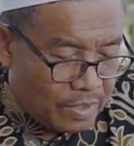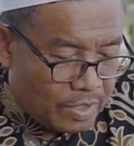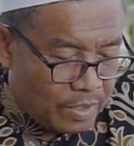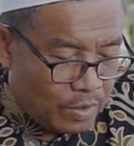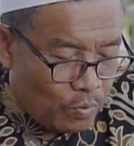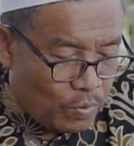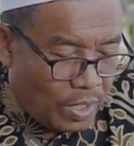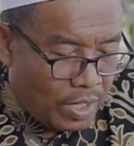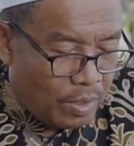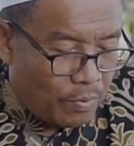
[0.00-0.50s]

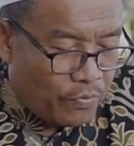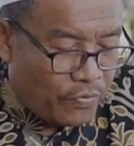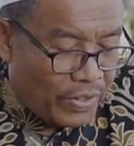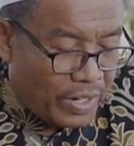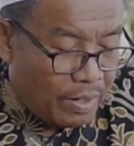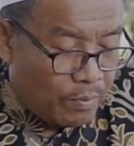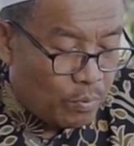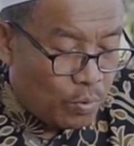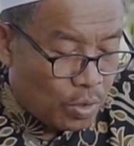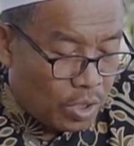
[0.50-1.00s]
jadi wal
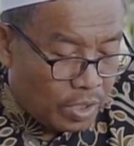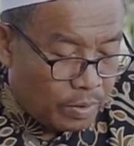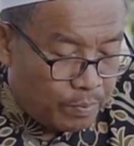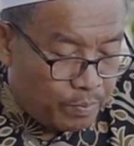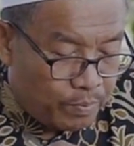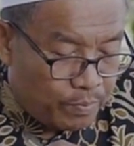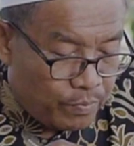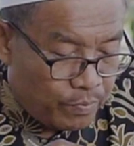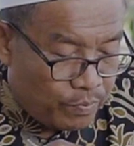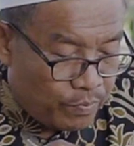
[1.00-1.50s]
fal murad
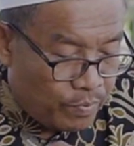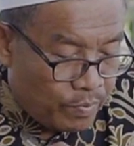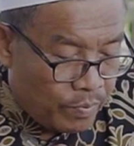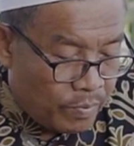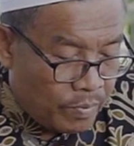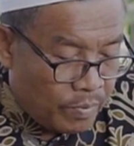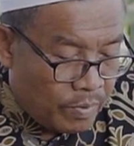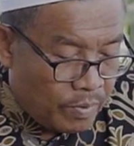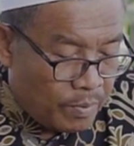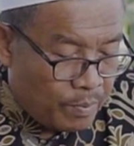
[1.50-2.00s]

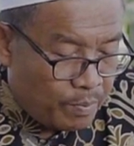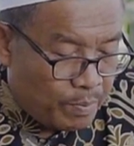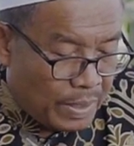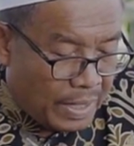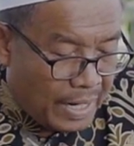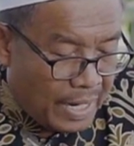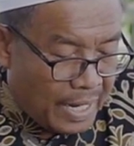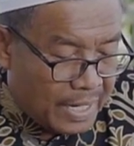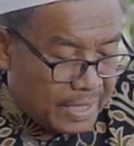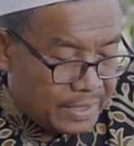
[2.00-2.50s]

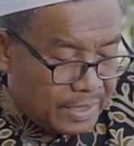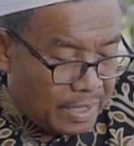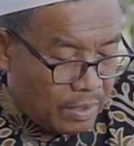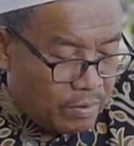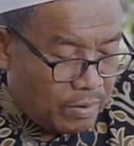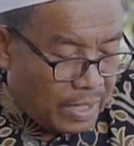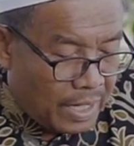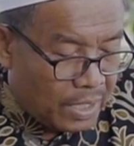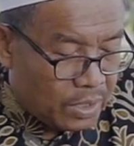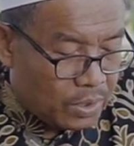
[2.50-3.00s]
bil hajah
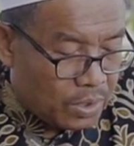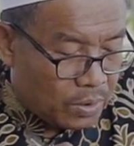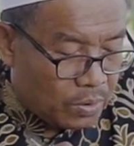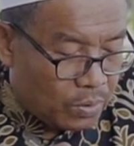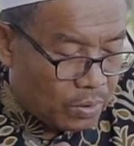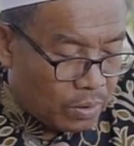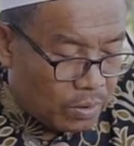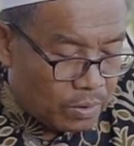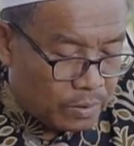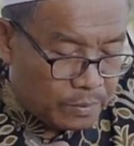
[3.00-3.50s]
huna
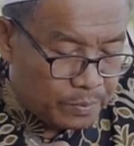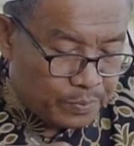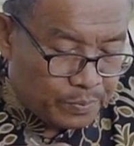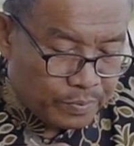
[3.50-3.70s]
ad-darurah